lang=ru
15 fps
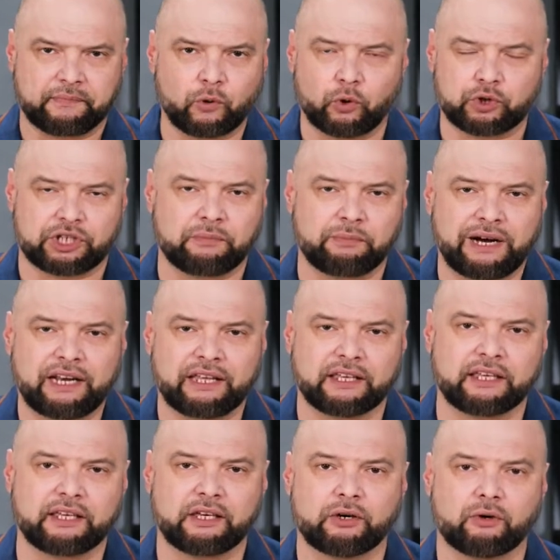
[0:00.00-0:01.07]
очень
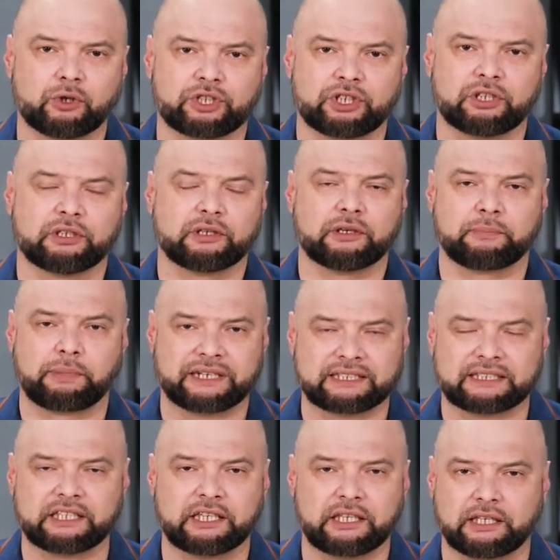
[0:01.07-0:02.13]
маленькие, очень
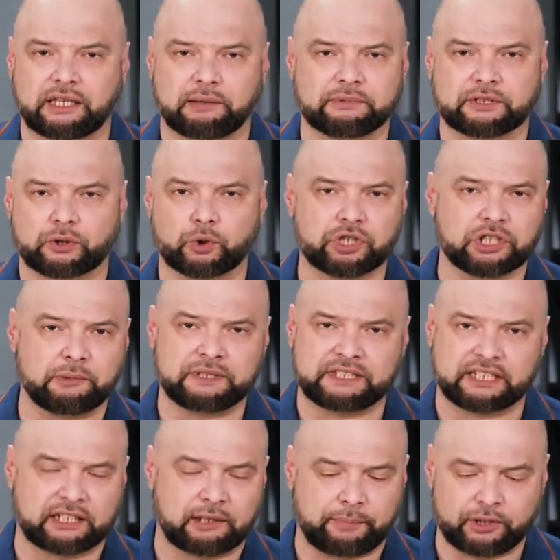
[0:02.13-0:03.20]
простые, там с ручными
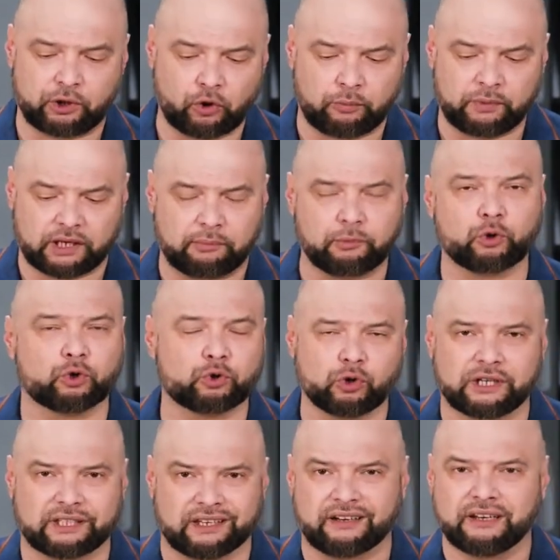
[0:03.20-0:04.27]
стеклоподъемниками, ну и то
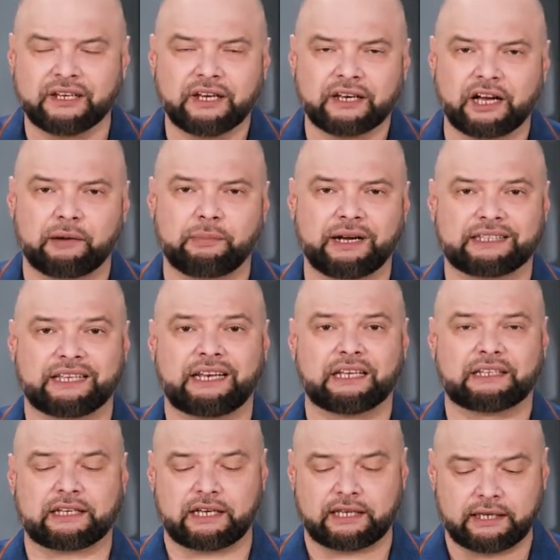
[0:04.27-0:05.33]
это как бы это
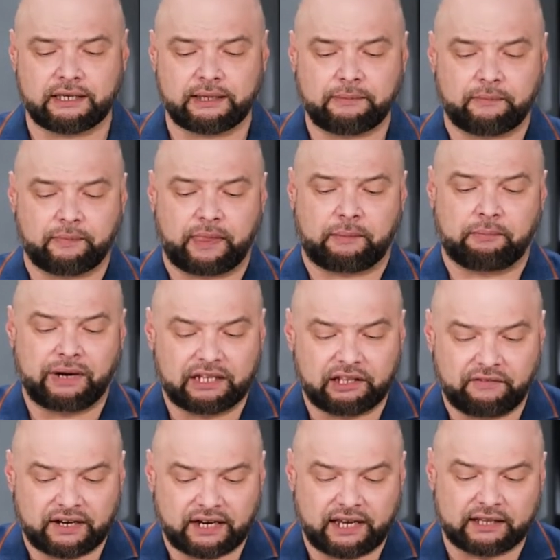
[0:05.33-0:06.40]
редко и
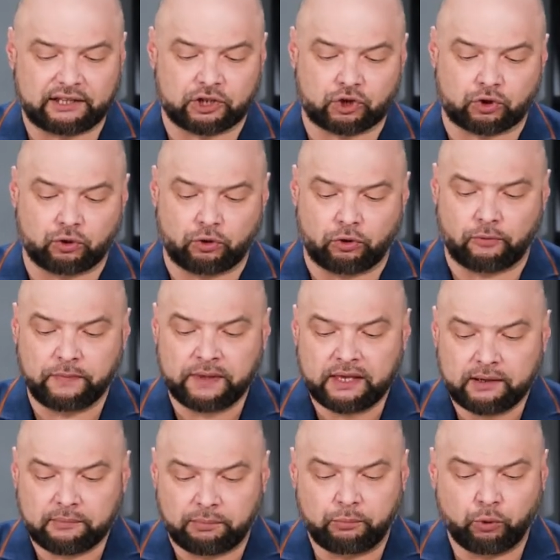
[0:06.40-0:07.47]
маловероятно, что
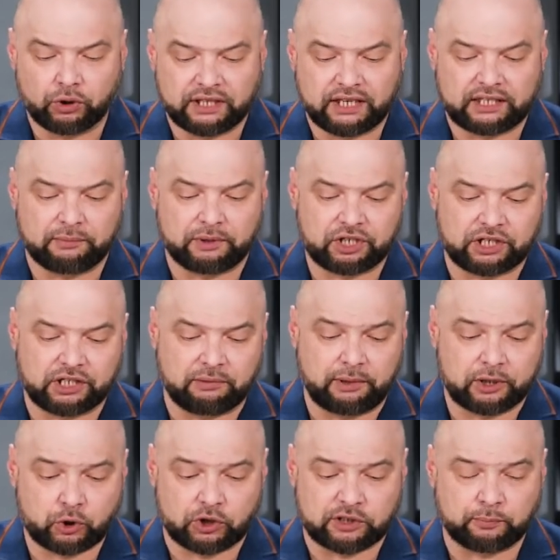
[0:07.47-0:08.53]
будет на эти машины
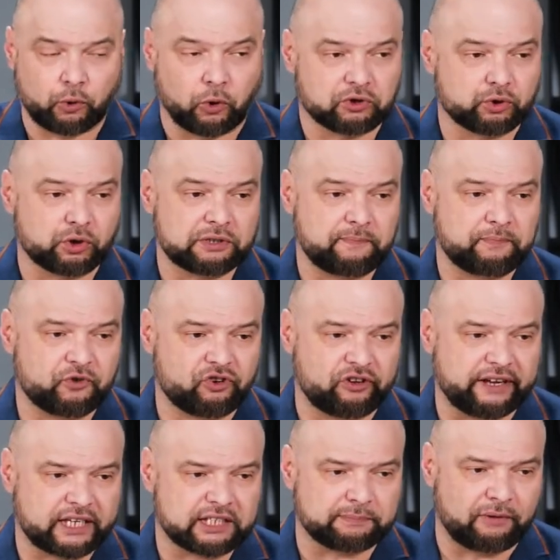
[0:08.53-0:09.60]
большой спрос. То есть
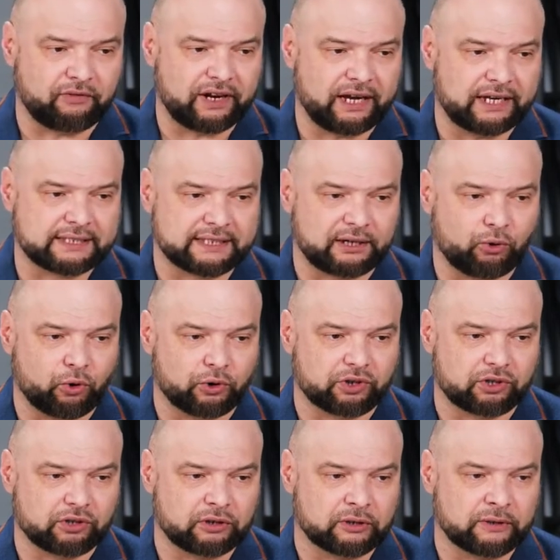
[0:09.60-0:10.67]
человек избавляется от
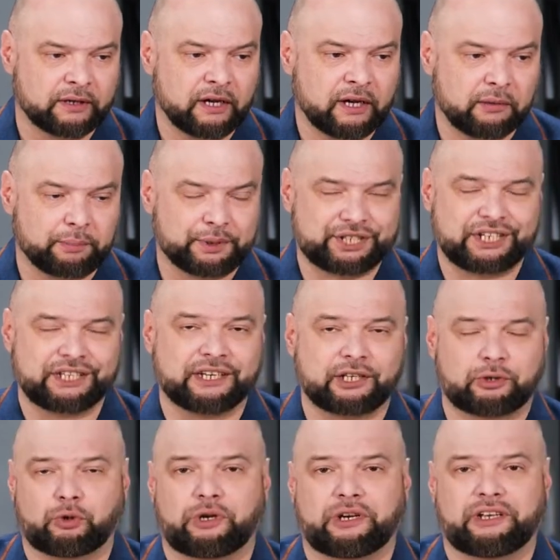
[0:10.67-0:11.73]
э, машины,
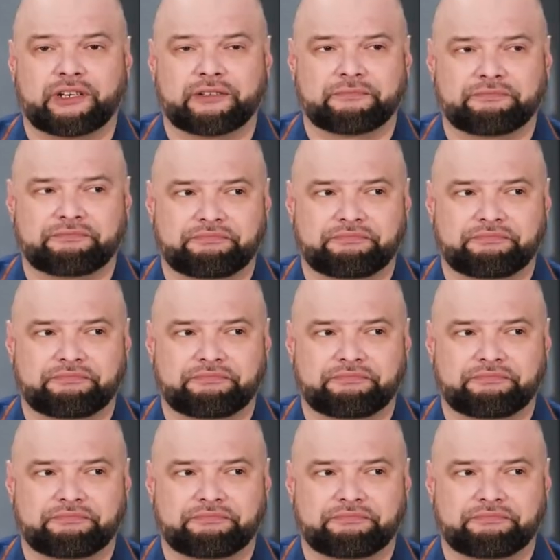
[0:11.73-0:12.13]
которая